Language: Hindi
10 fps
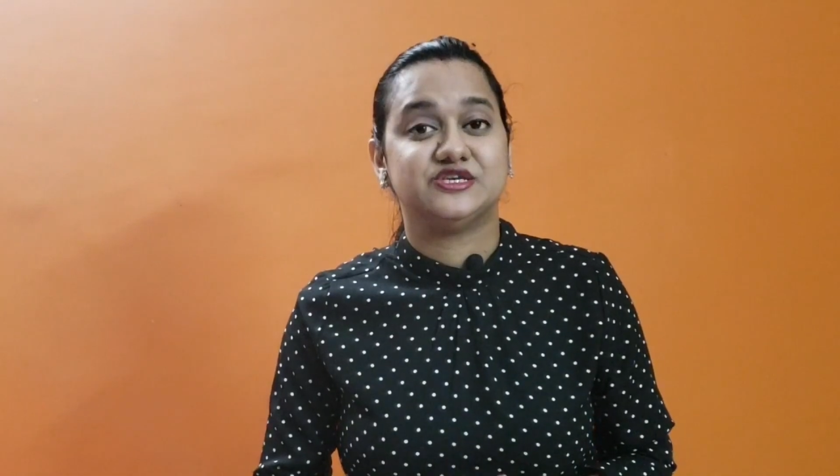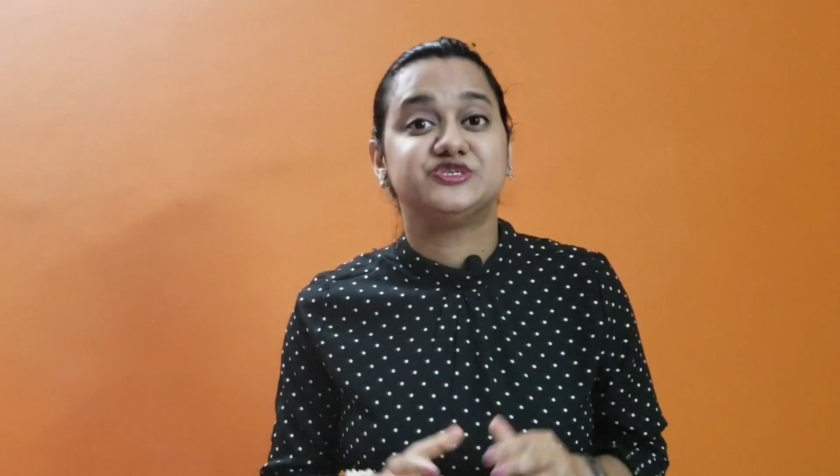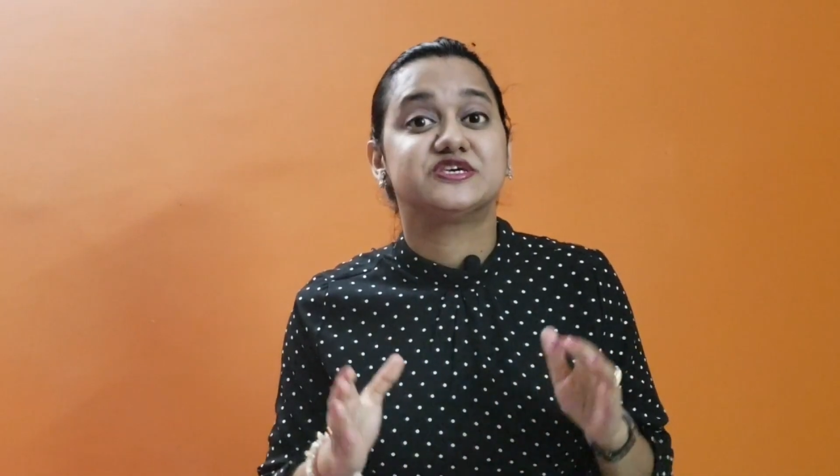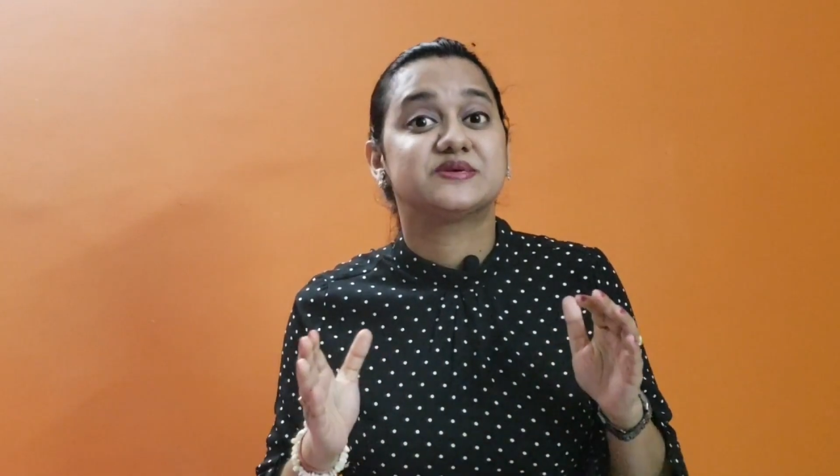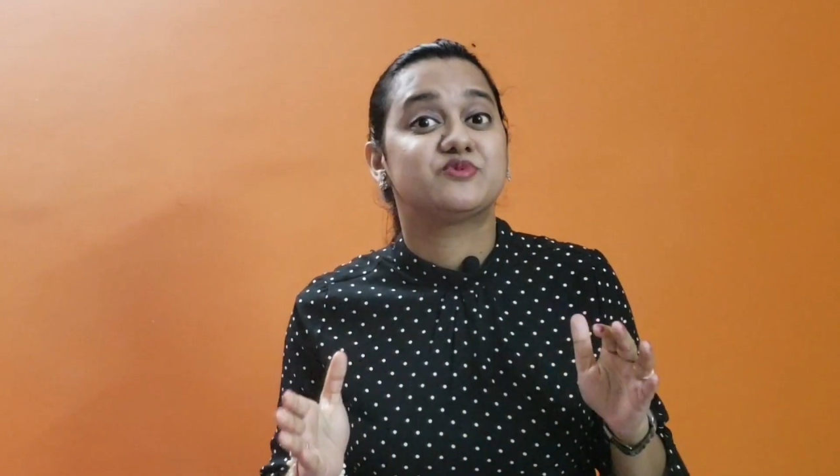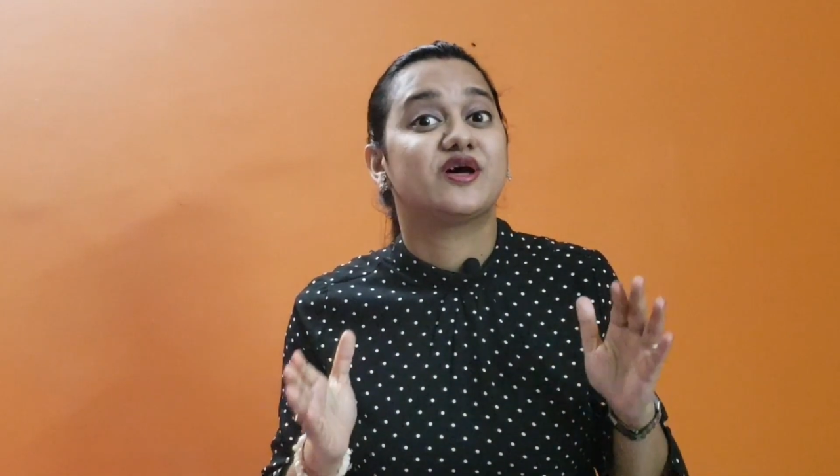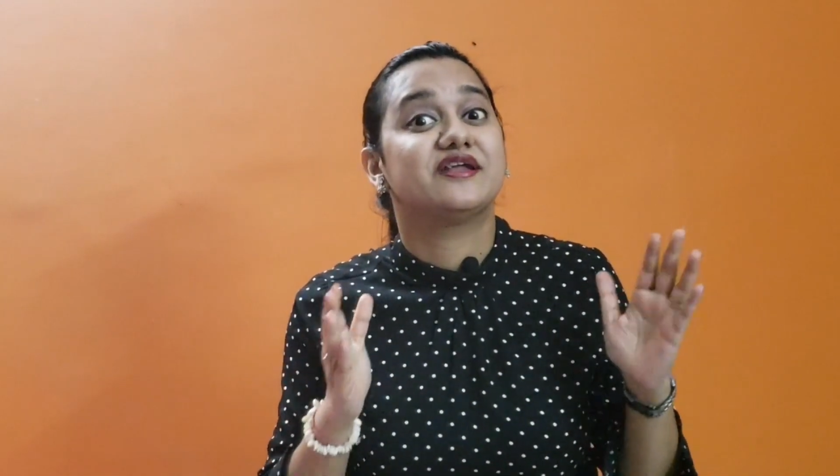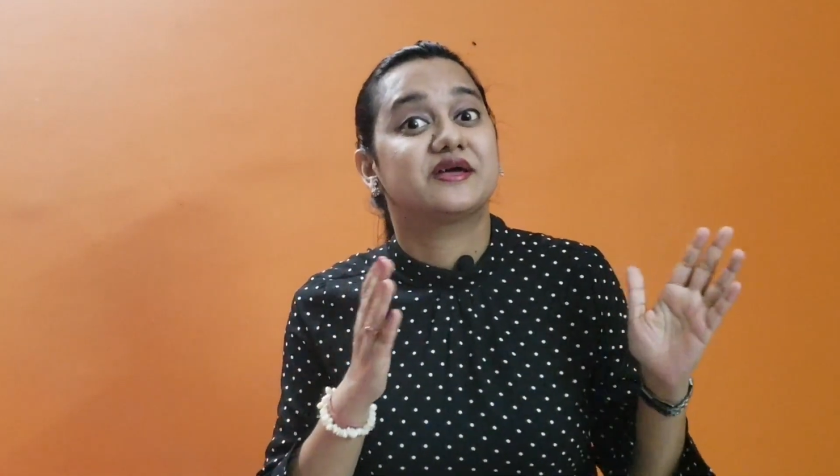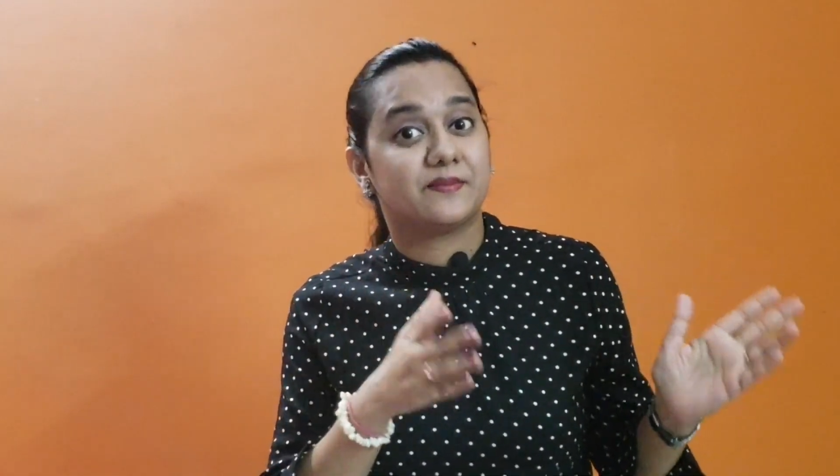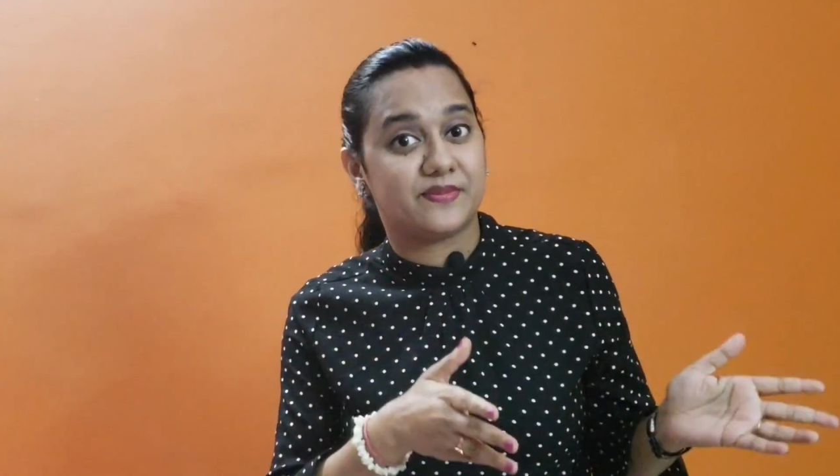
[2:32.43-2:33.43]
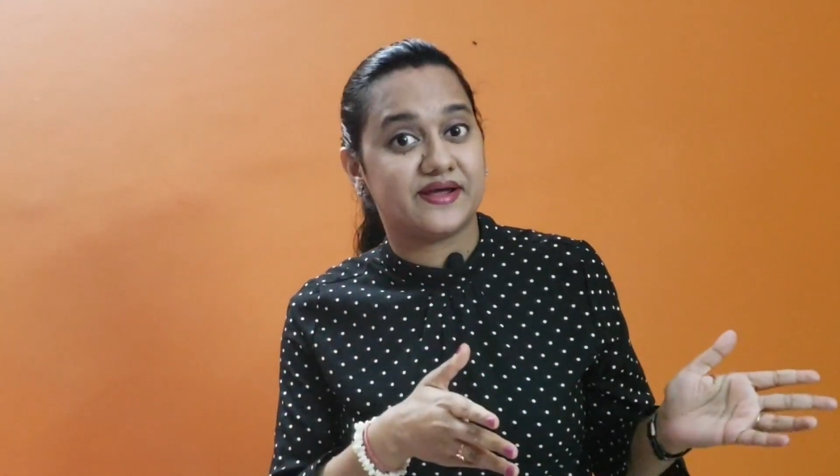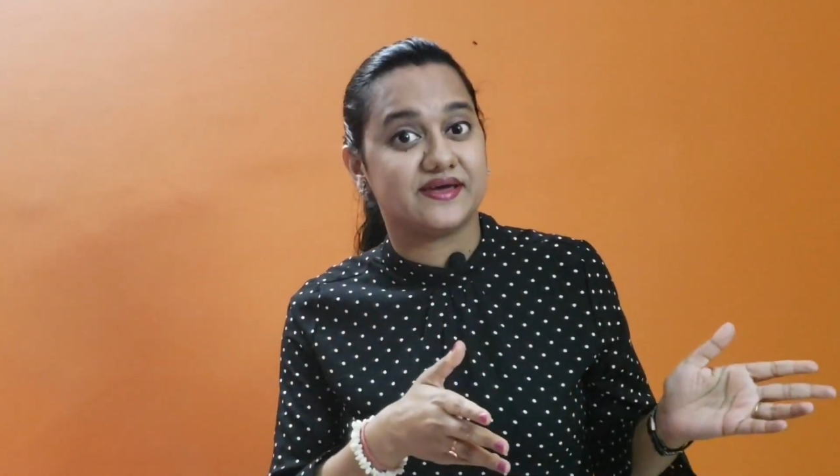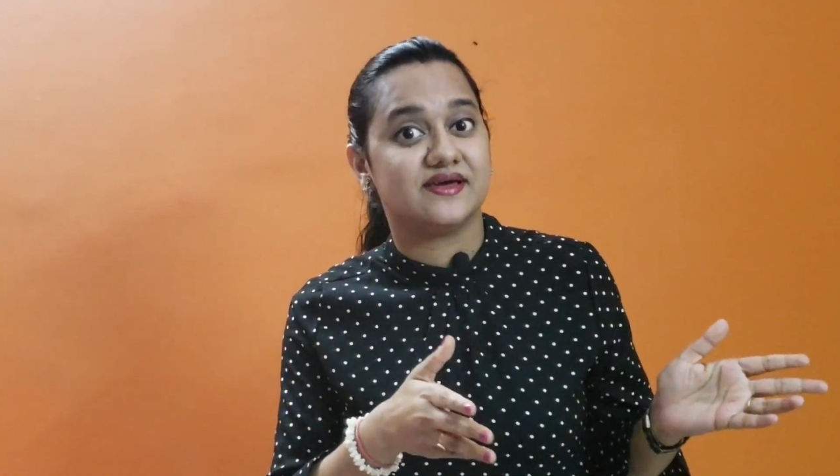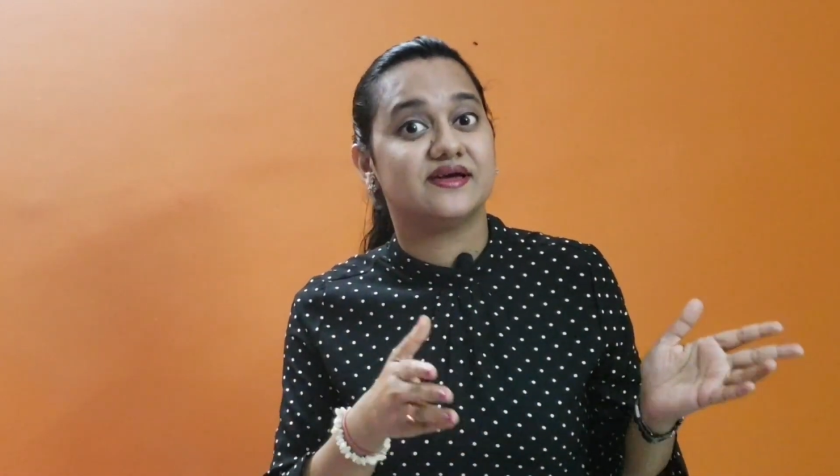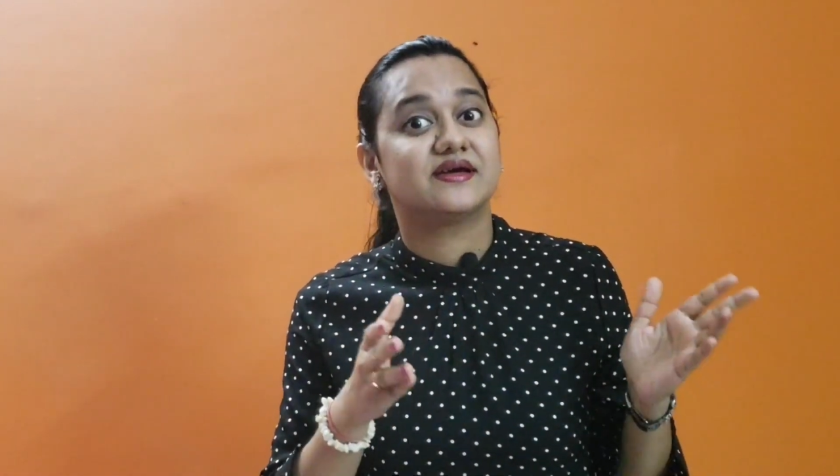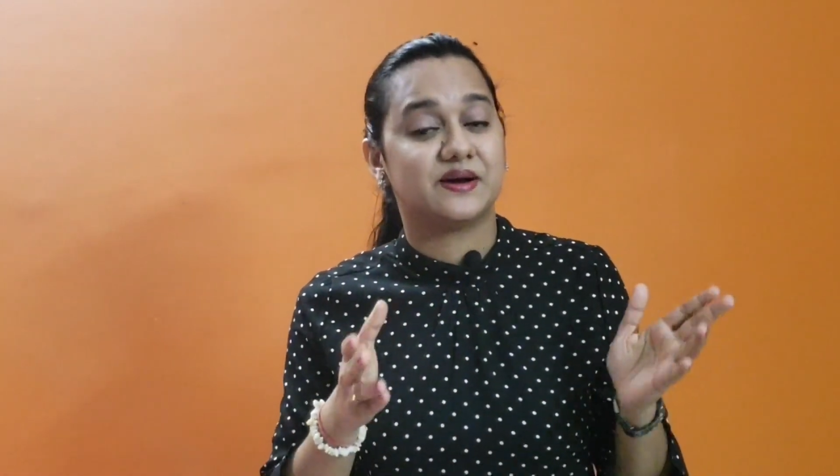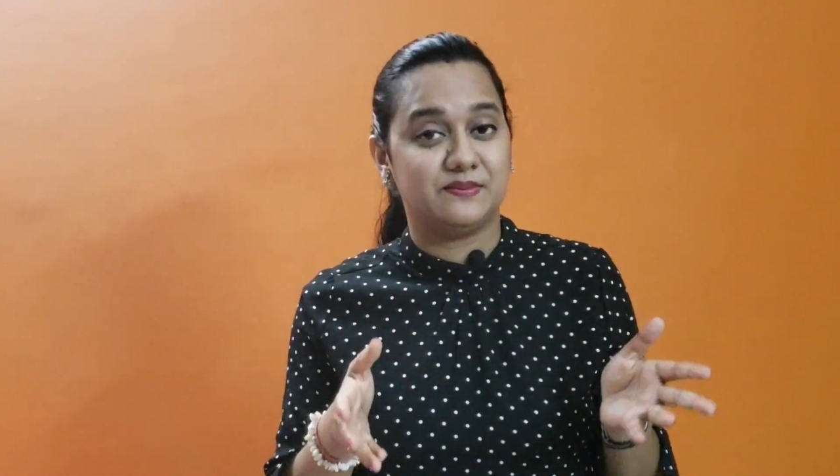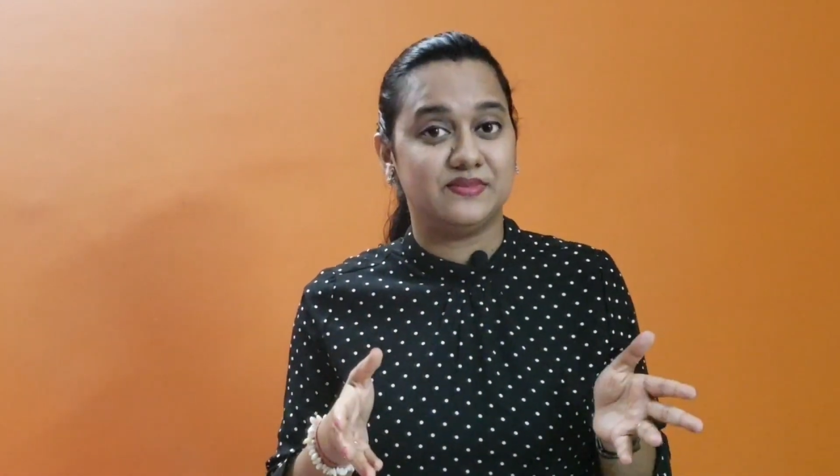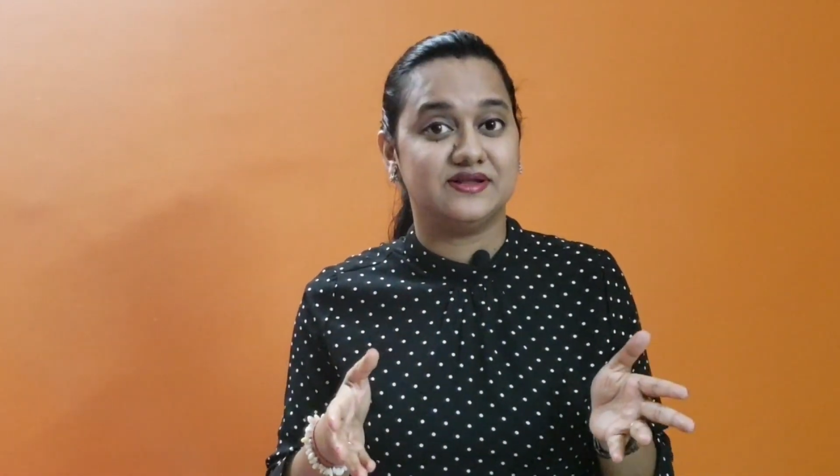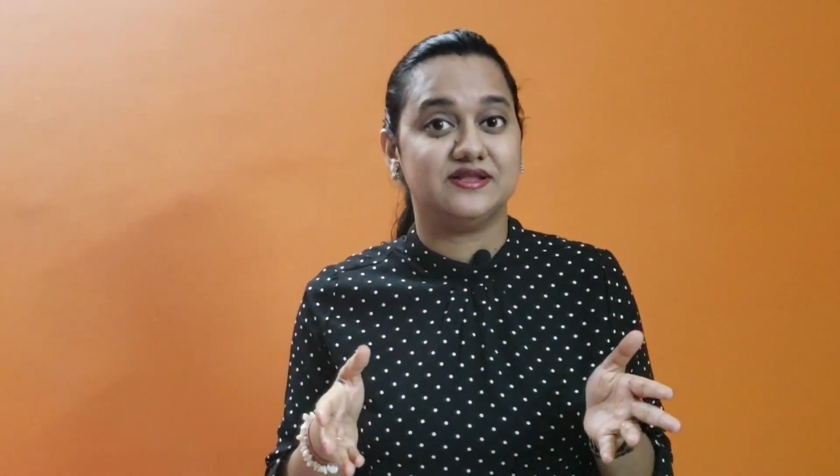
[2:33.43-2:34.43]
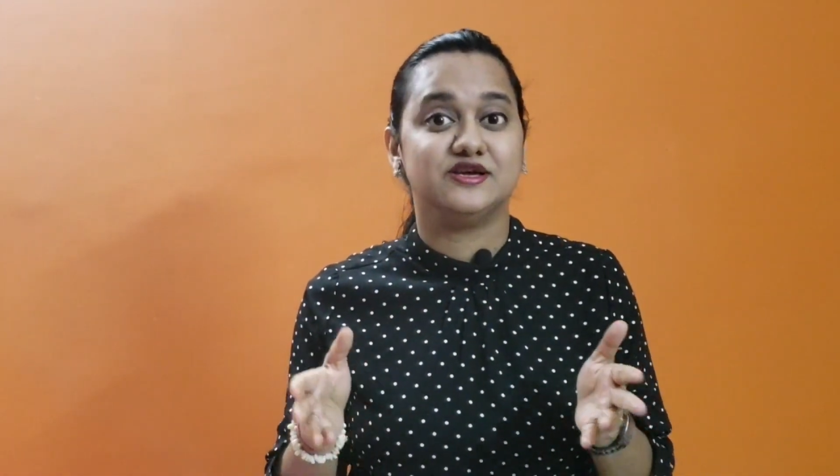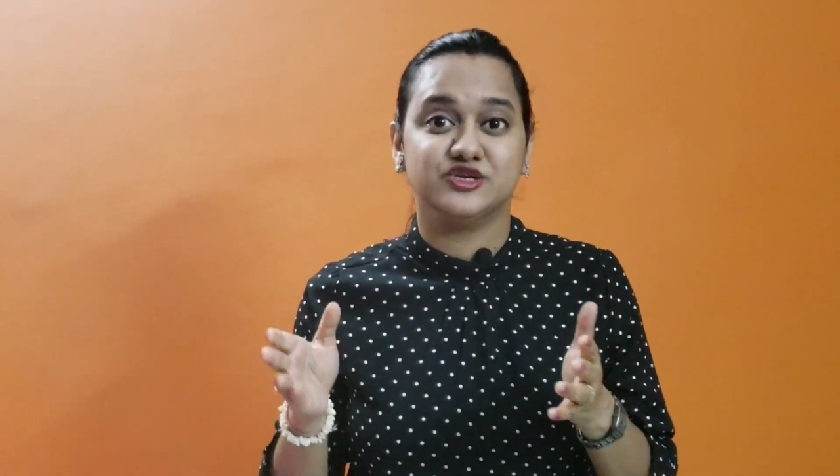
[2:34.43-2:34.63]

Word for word: जैसे पुराने कपड़े कंबल